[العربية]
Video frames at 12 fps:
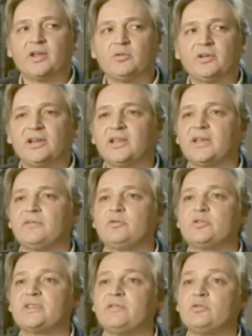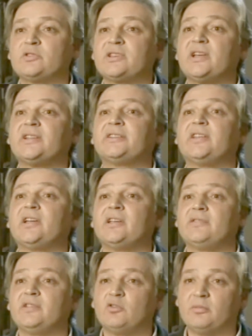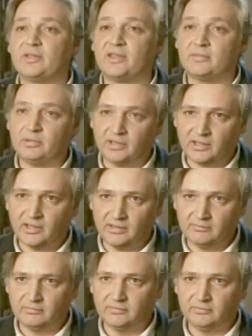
أن هنالك فسيفساء طائفي ومذهبي قائم